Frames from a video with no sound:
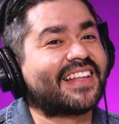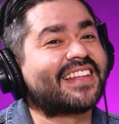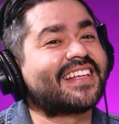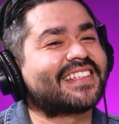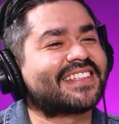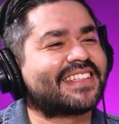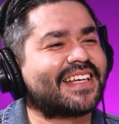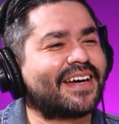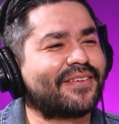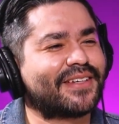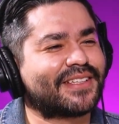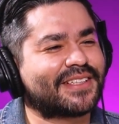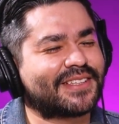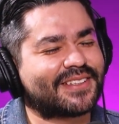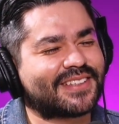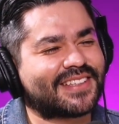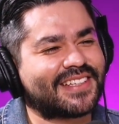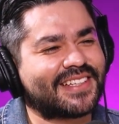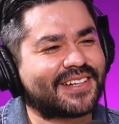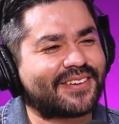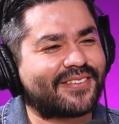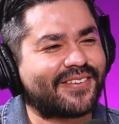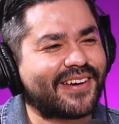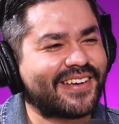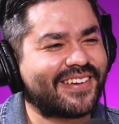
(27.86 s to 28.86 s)
Mientras te daba besitos
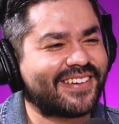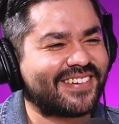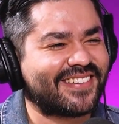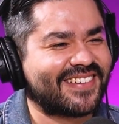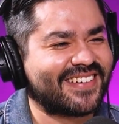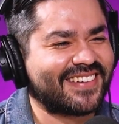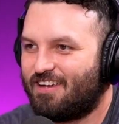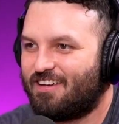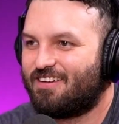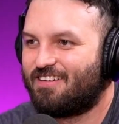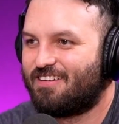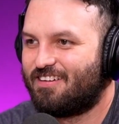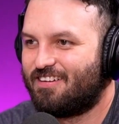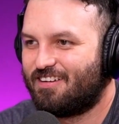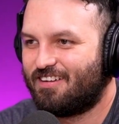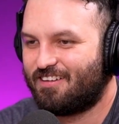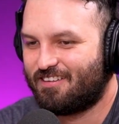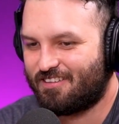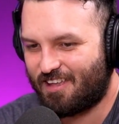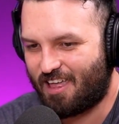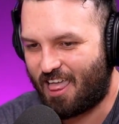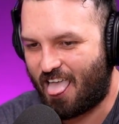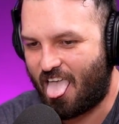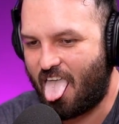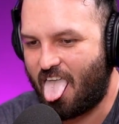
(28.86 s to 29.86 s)
en el cuello, ¿no?
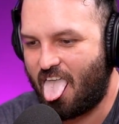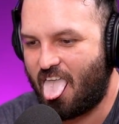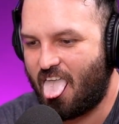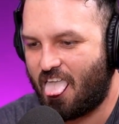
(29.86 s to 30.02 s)
Ah, bueno.